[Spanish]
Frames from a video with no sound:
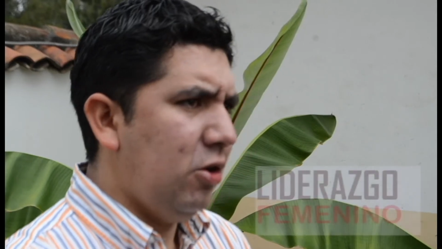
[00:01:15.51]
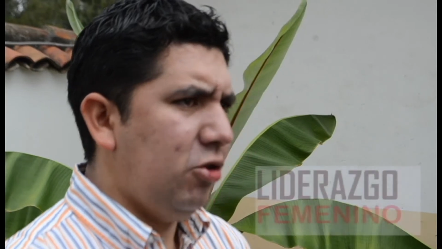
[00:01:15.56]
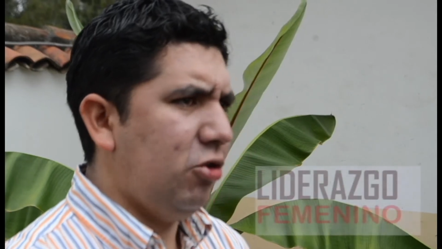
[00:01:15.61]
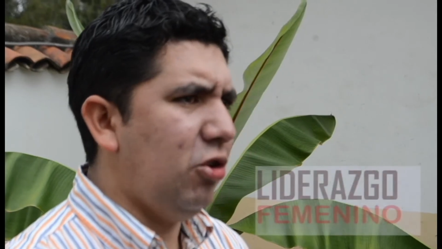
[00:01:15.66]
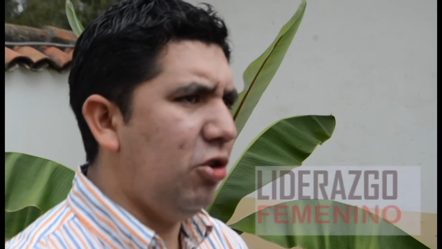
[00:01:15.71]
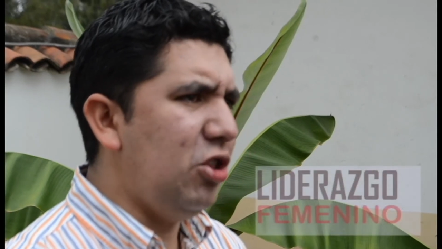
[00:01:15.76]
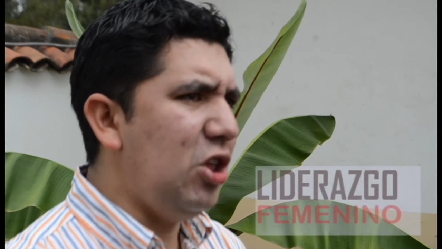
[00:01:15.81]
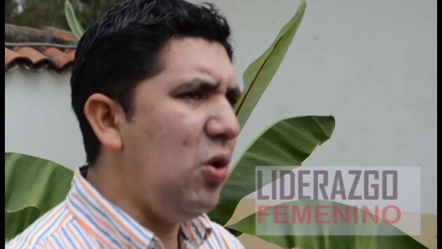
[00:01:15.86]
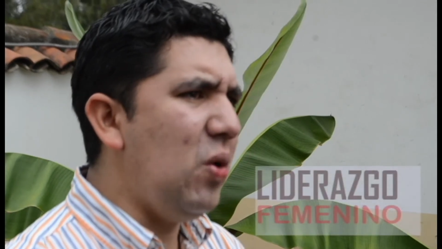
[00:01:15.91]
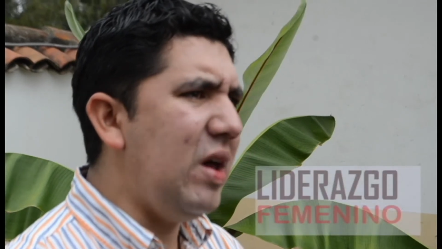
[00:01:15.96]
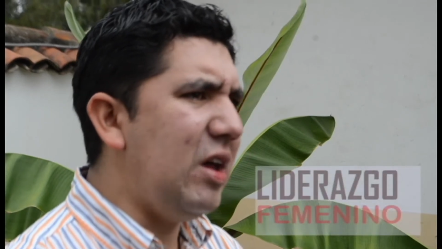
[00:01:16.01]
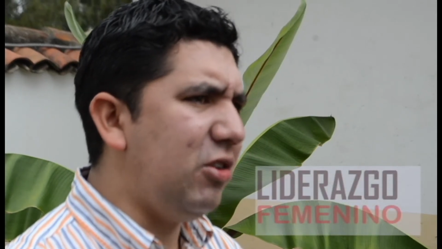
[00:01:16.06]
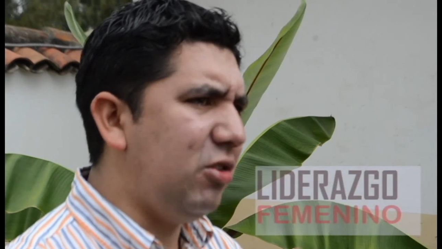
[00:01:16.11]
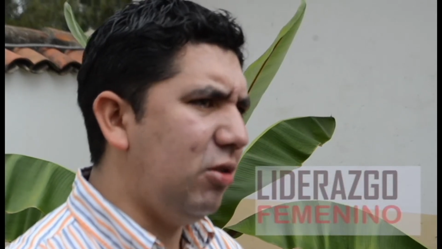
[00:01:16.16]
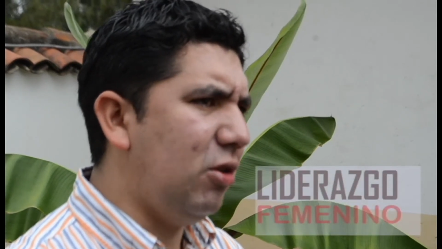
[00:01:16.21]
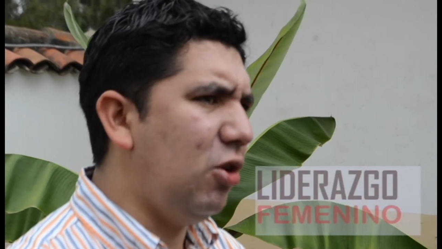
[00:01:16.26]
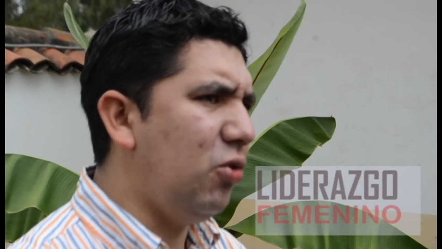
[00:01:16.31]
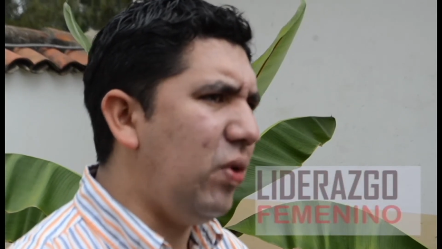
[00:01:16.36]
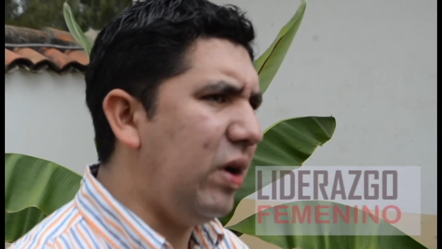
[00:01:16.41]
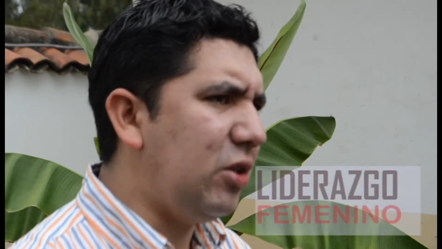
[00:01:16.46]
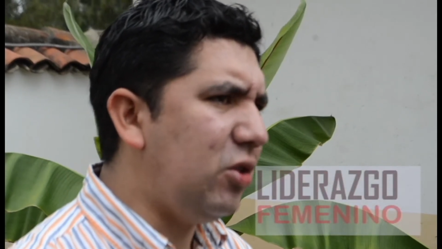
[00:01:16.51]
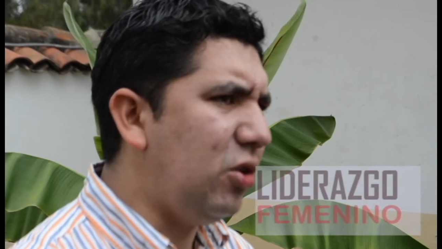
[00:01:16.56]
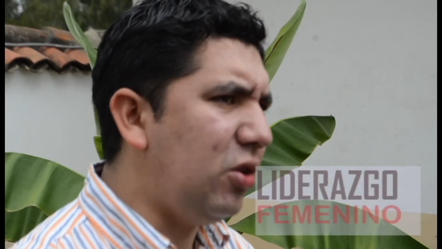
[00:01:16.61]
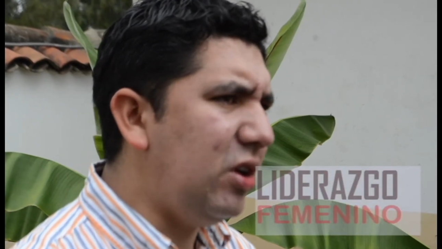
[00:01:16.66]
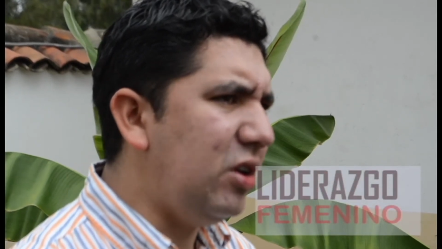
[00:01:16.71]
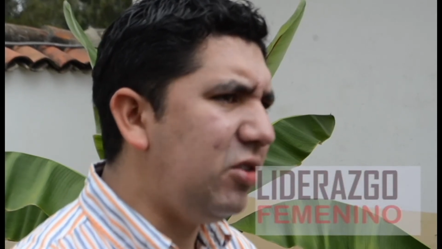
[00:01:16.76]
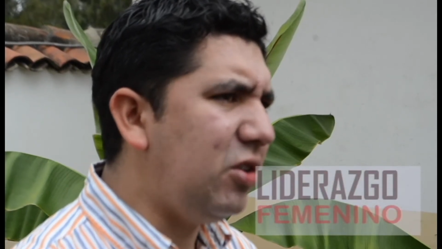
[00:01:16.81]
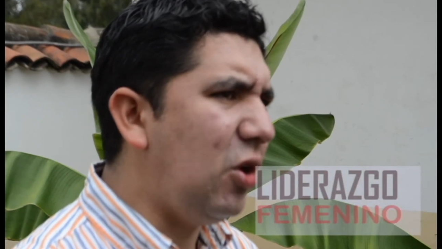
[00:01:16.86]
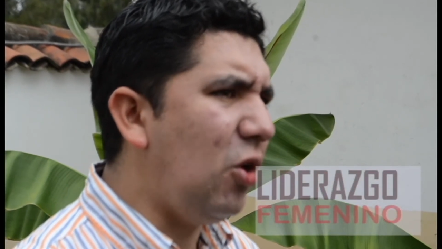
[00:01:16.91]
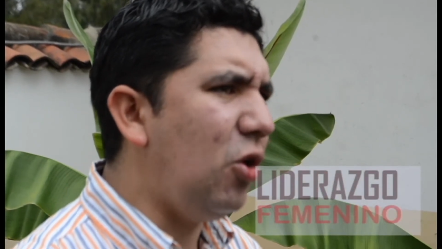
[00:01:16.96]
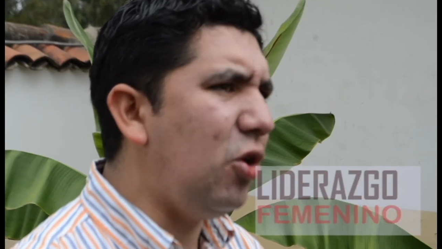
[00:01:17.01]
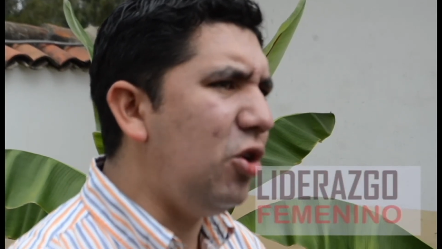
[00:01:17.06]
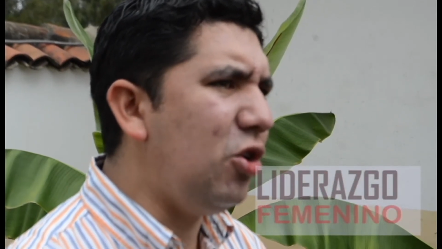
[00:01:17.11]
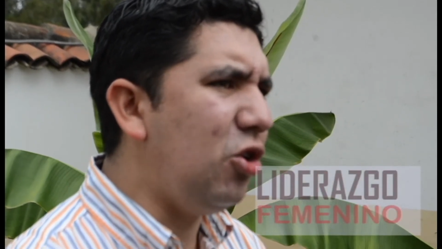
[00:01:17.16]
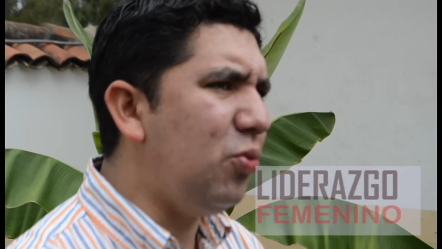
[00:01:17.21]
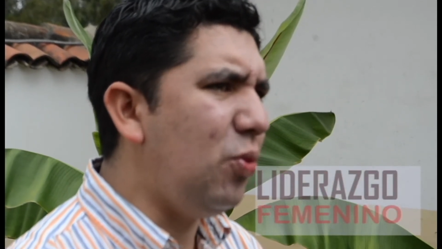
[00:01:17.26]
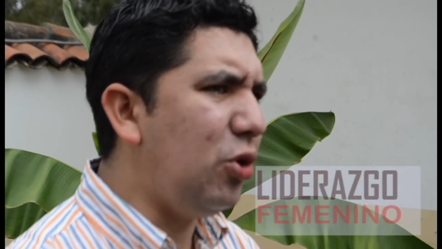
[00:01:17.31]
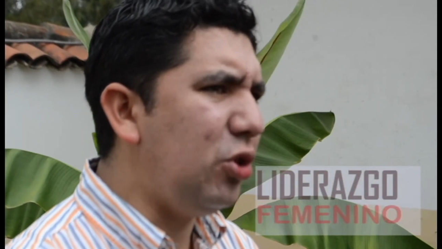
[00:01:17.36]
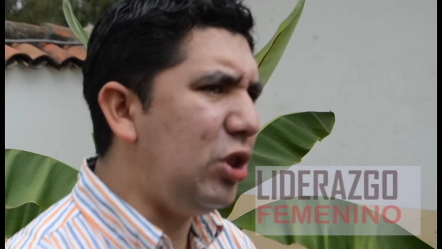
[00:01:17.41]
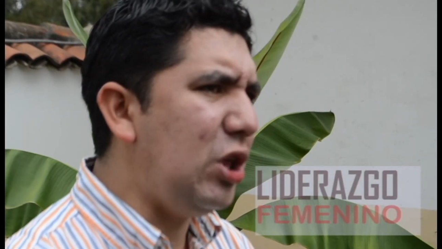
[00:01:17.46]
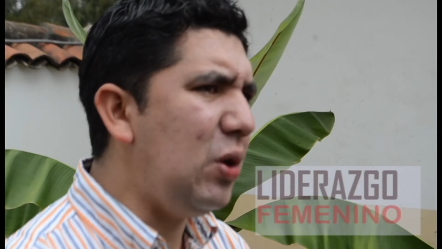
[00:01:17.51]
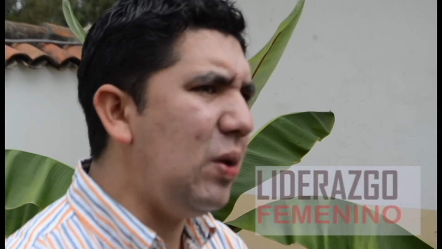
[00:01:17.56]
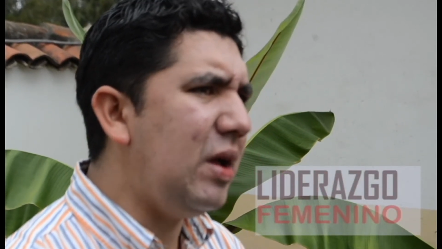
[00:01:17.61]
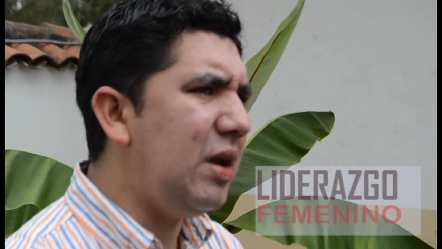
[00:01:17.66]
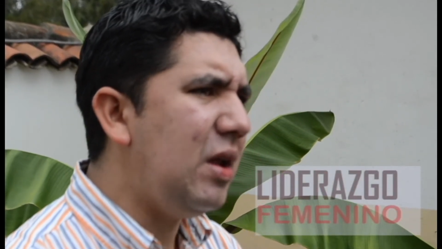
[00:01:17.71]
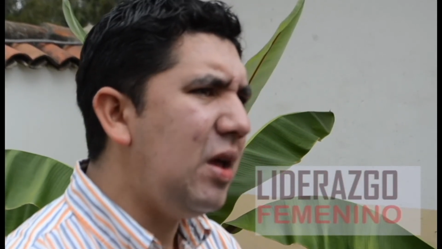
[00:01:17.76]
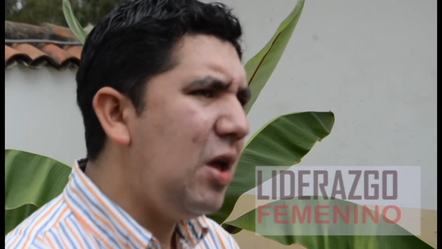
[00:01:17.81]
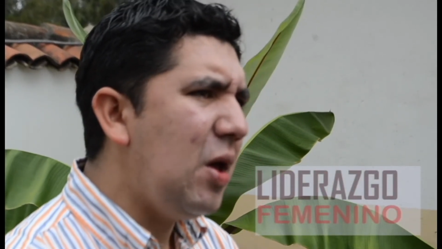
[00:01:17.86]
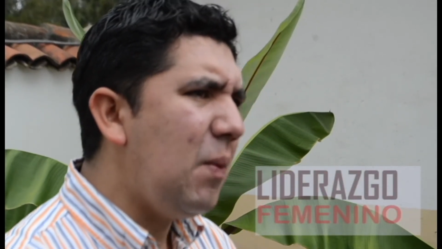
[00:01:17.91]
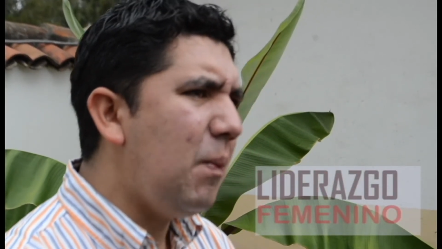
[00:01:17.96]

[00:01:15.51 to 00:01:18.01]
Son diversos los factores que hoy nos motivan